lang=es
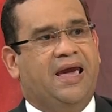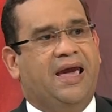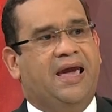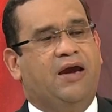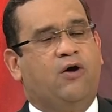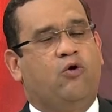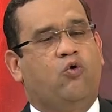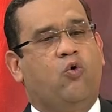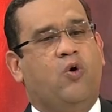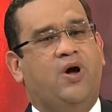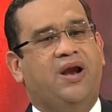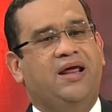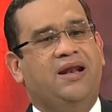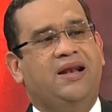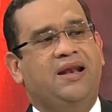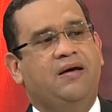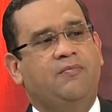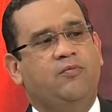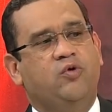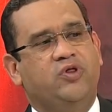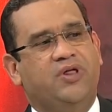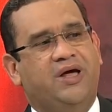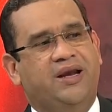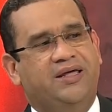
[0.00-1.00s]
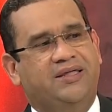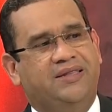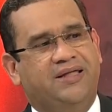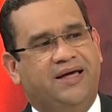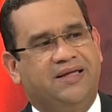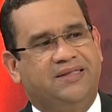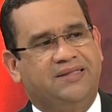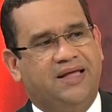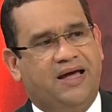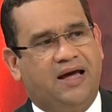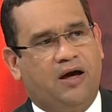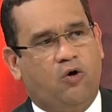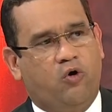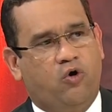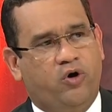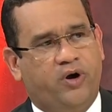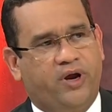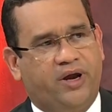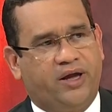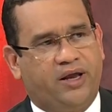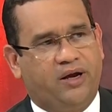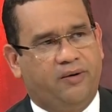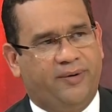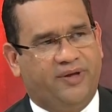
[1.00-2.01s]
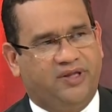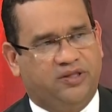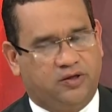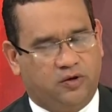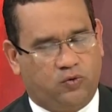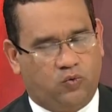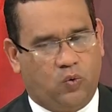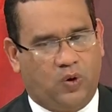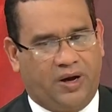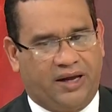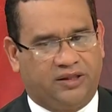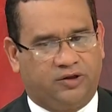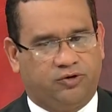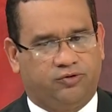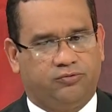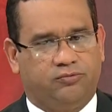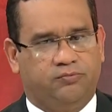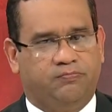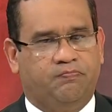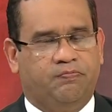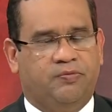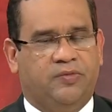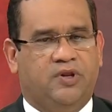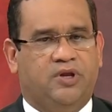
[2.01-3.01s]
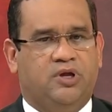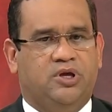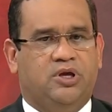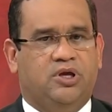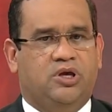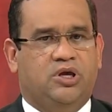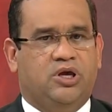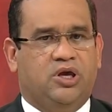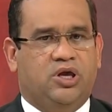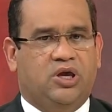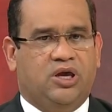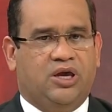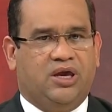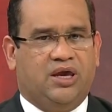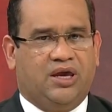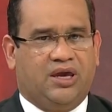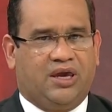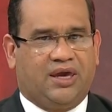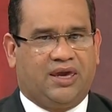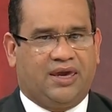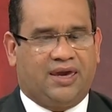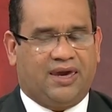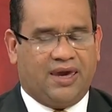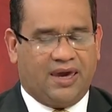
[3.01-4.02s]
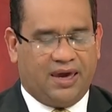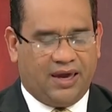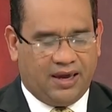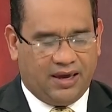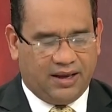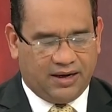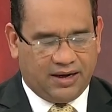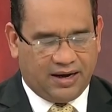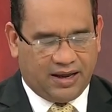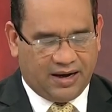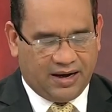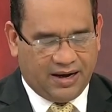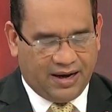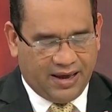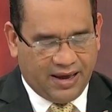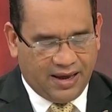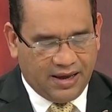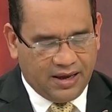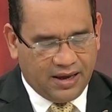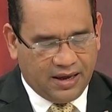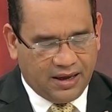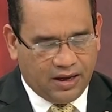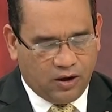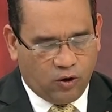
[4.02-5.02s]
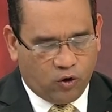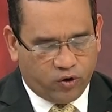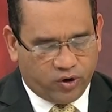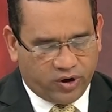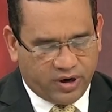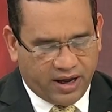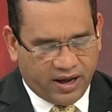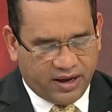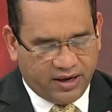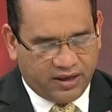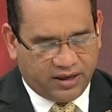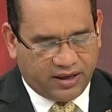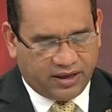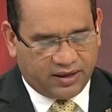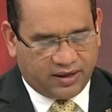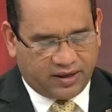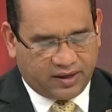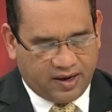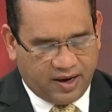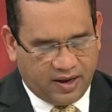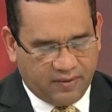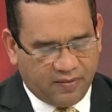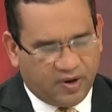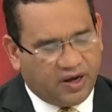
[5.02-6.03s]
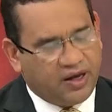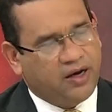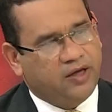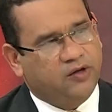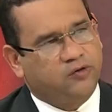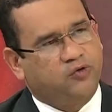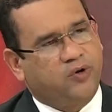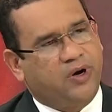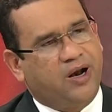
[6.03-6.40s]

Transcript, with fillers: ¿Cuál es la modalidad ahora en el 24? Que en la ley orgánica de régimen electoral